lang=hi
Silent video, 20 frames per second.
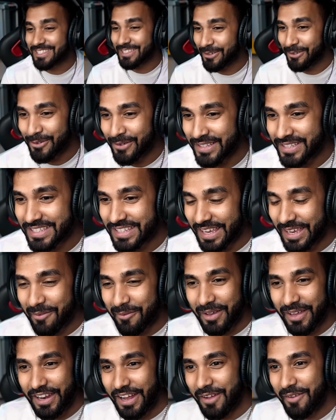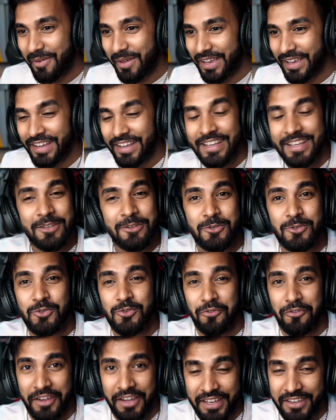तो इस गेम का नाम है
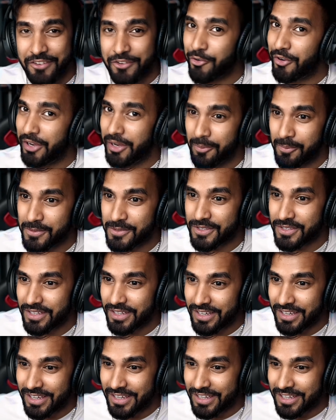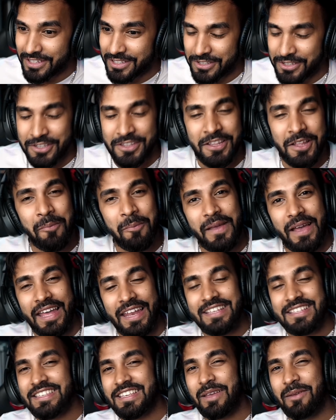स्वीट ड्रीम्स जितना
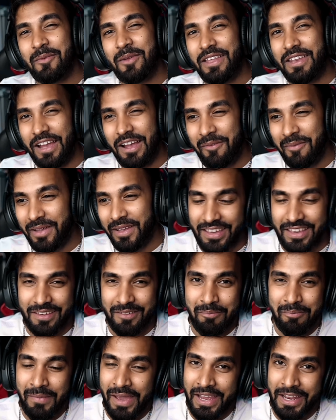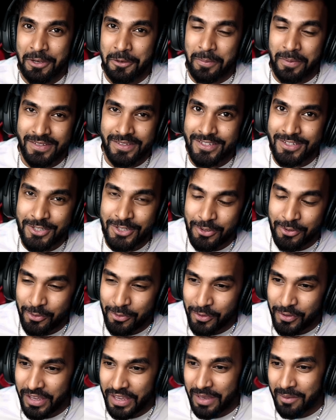प्यारा इस गेम का नाम है मैं हंड्रेड परसेंट श्योर
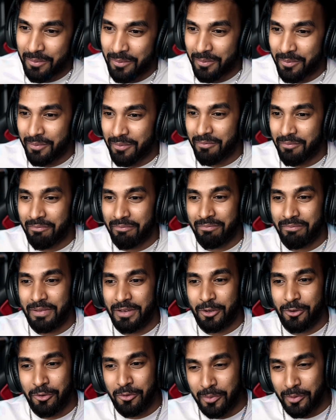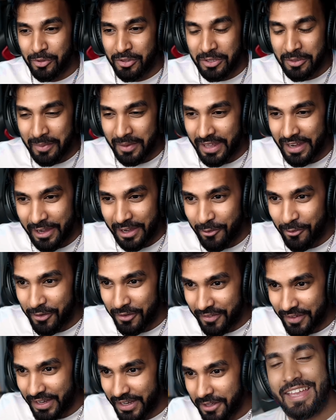हूँ गेम बिल्कुल भी उतनी प्यारी नहीं होने
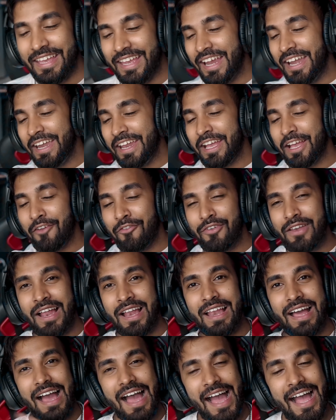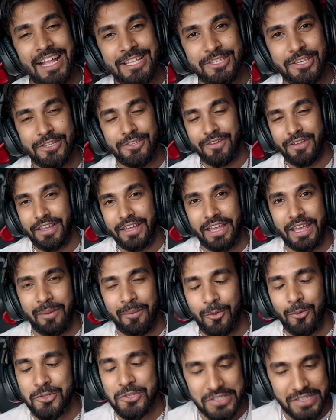वाली खैर ठीक है फिलहाल आज के वाली गेम
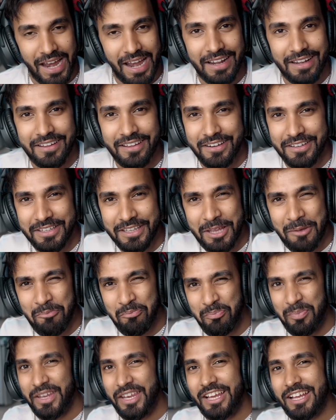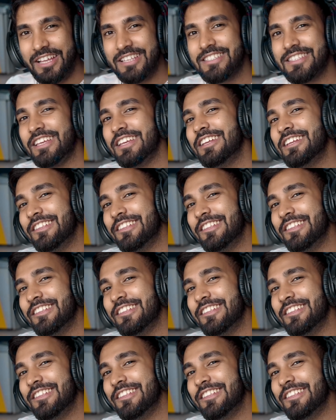को स्टार्ट करते हैं बिना किसी